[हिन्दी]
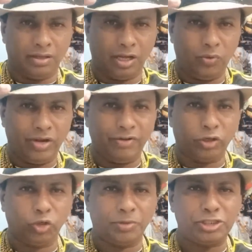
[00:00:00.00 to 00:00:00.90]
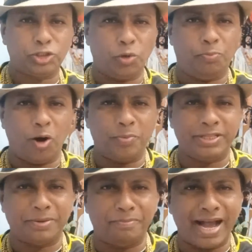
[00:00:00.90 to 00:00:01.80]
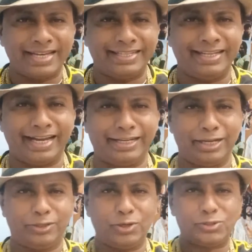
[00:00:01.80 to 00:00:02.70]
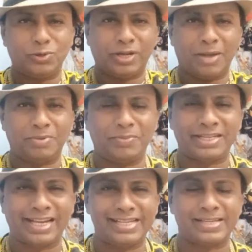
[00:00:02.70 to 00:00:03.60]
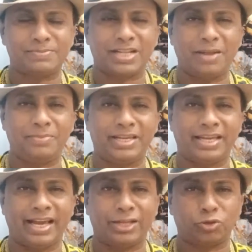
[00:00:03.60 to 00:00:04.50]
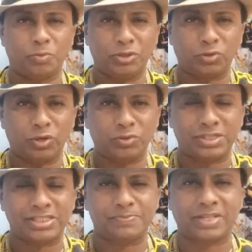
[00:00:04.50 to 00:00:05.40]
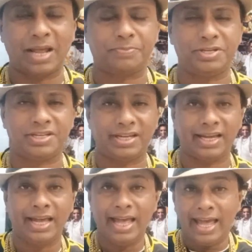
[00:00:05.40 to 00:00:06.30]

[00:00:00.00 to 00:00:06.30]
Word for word: हेलो वेल वेलकम टू माय शो बॉबी द मैटनी आइडल दोस्तों अगर आपने मेरा चैनल सब्सक्राइब नहीं किया है तो अभी तुरंत उसे सब्सक्राइब कीजिए